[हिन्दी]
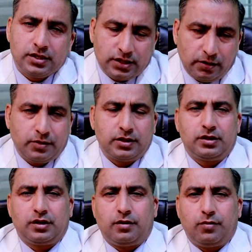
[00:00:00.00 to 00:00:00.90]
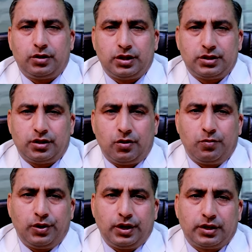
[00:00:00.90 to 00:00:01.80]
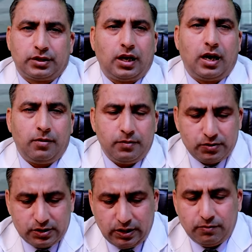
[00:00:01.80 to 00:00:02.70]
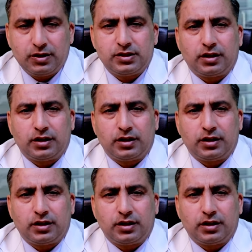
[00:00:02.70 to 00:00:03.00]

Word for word: सेब का सिरका बहुत अच्छा रोल प्ले करता है अब हम सेब के